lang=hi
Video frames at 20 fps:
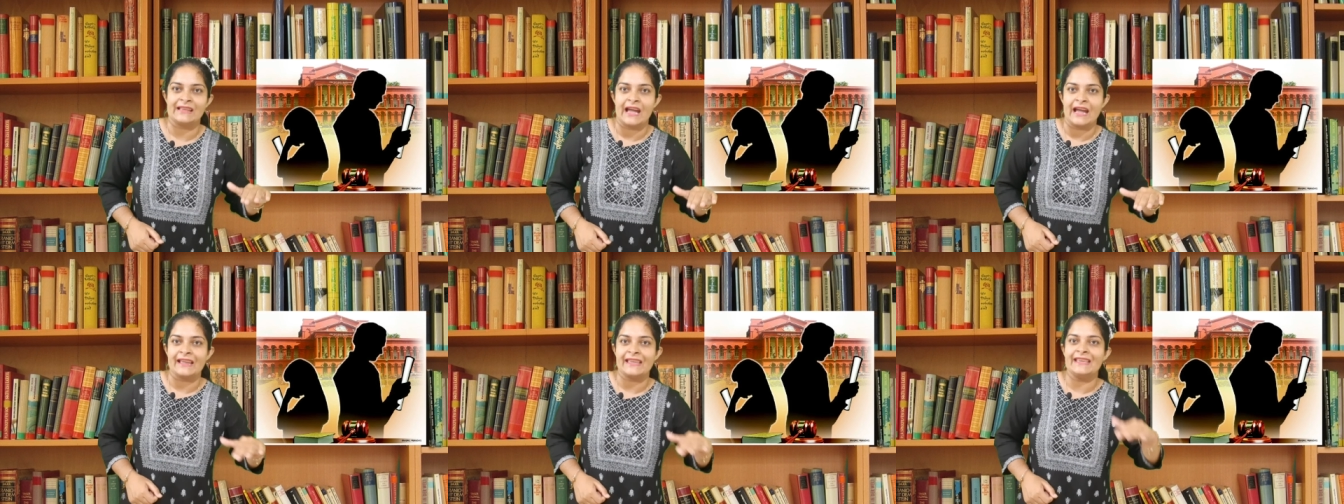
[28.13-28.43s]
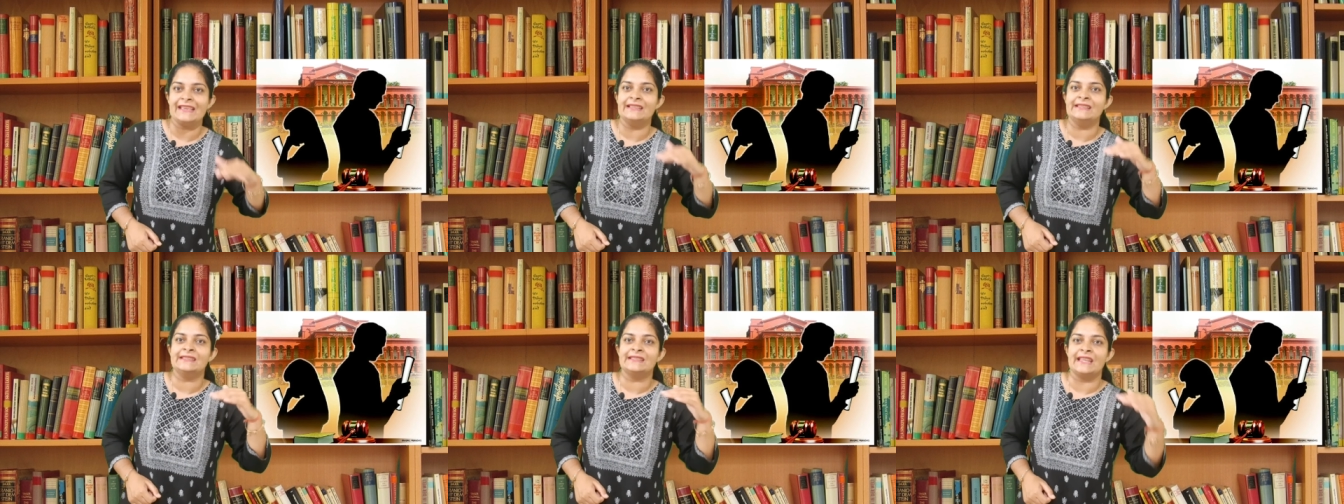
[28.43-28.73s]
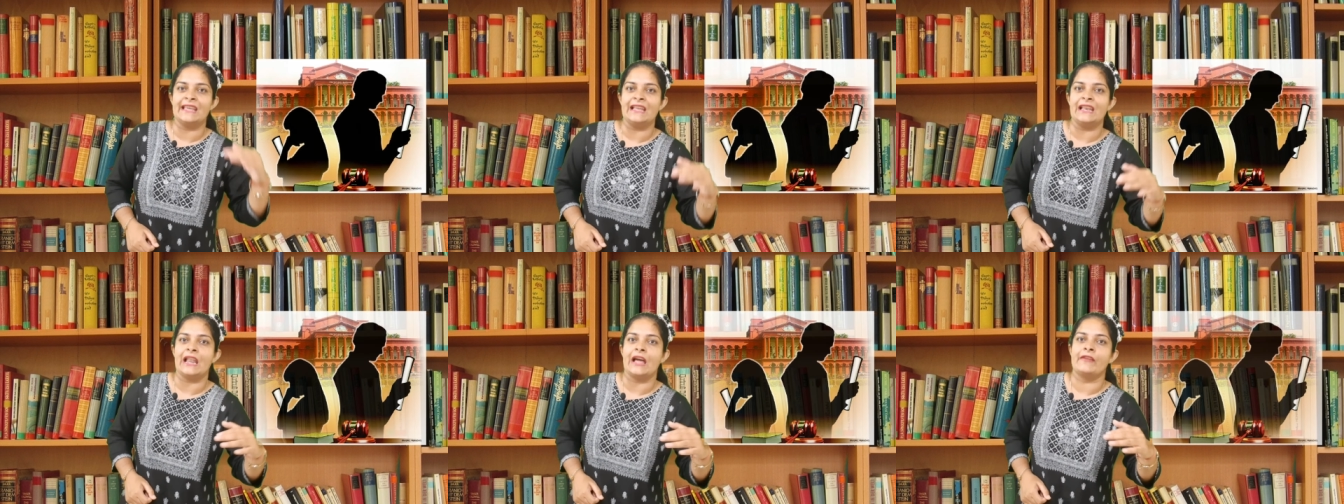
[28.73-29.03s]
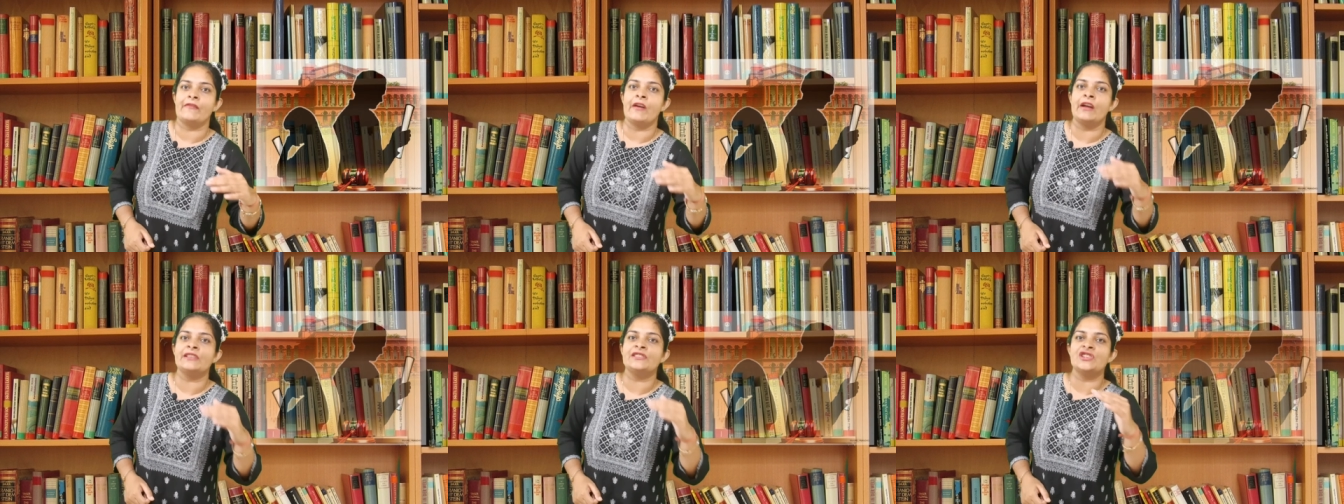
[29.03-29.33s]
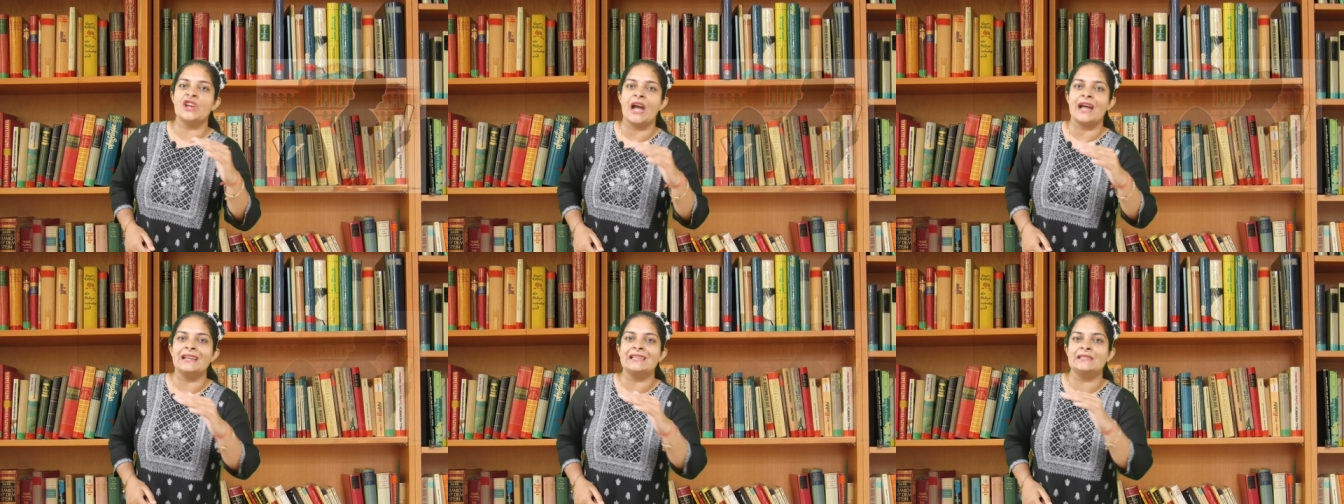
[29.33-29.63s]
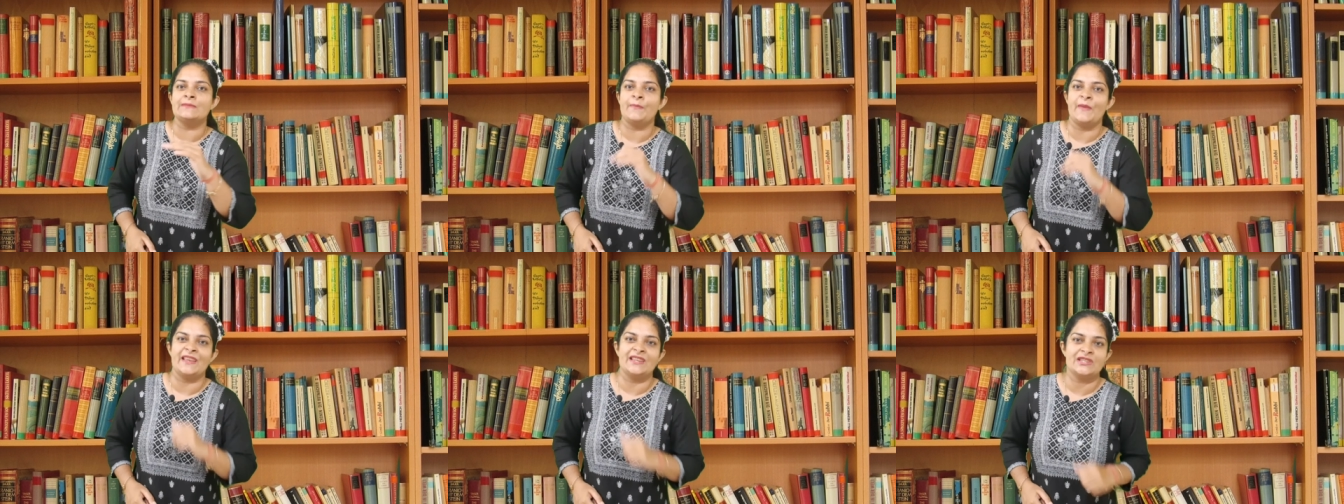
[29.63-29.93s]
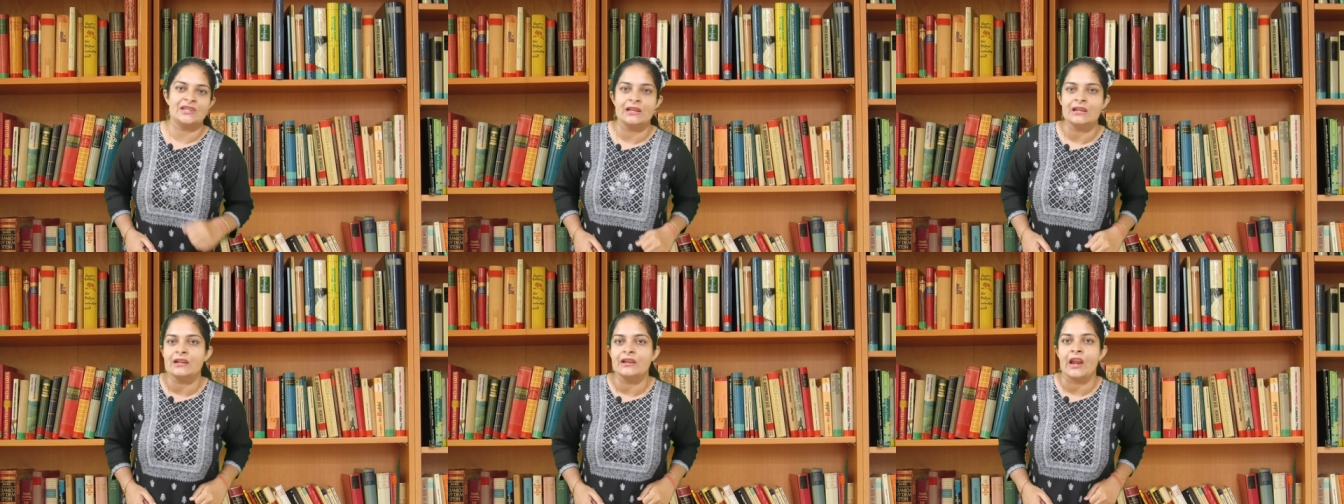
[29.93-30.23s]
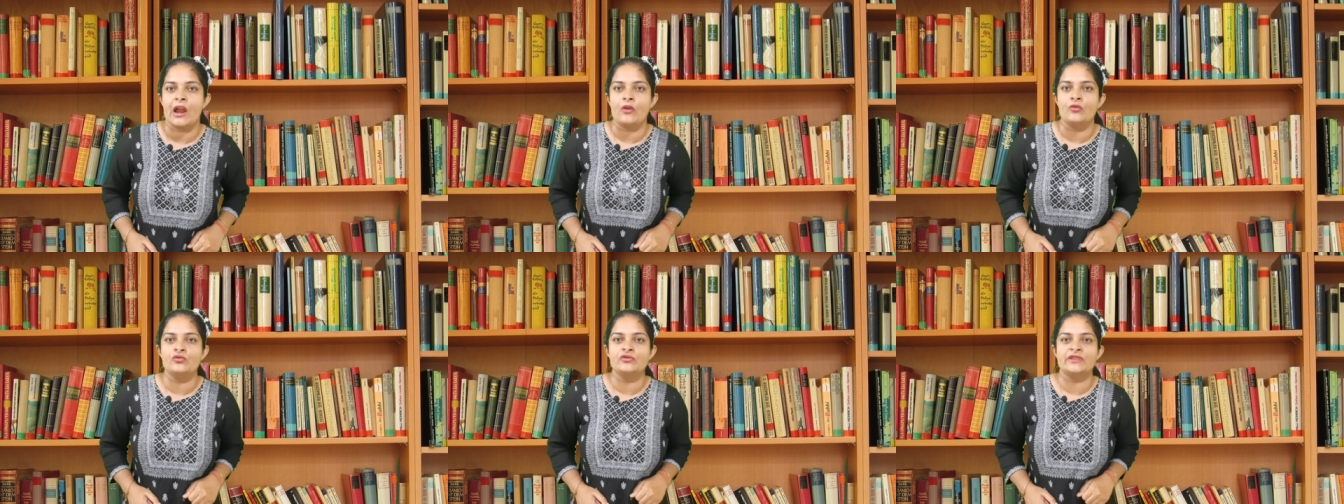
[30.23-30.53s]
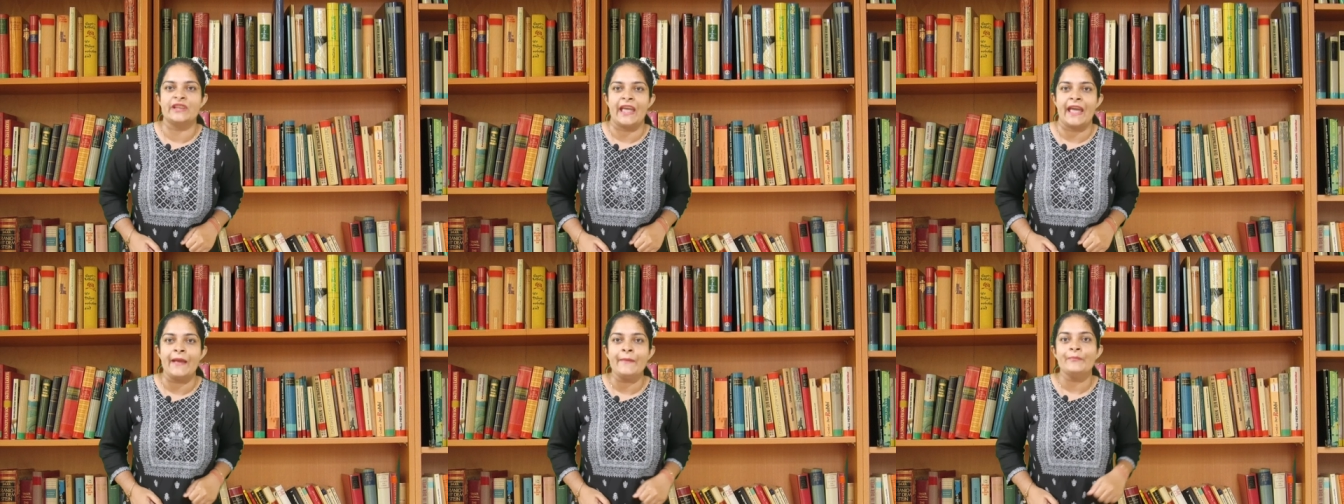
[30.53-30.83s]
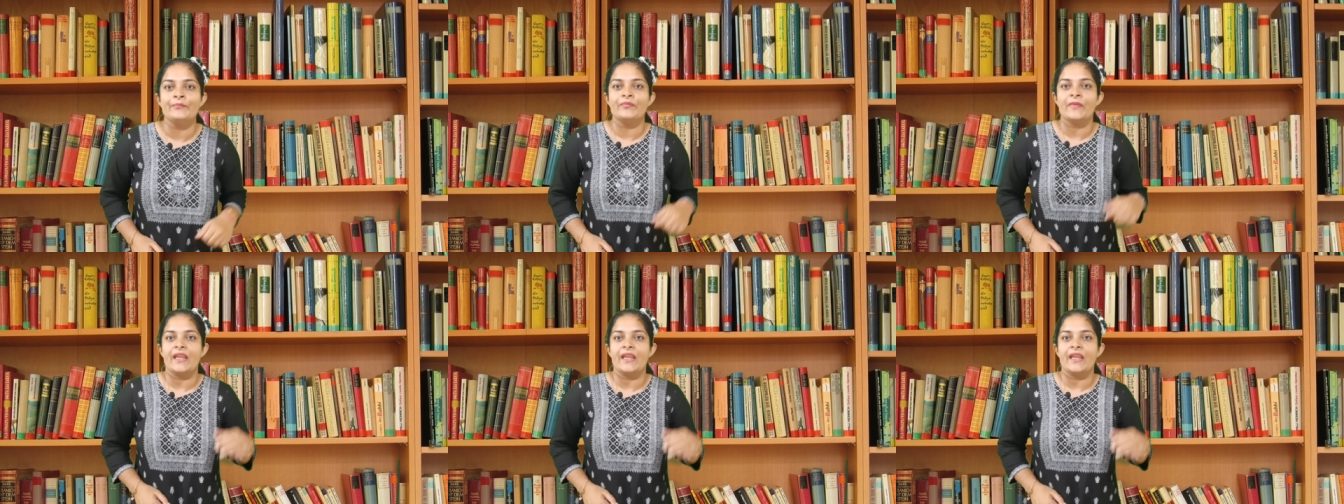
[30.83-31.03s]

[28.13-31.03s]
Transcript: था कि इसके अलावा चार स्पेशल ग्राउंड्स हैं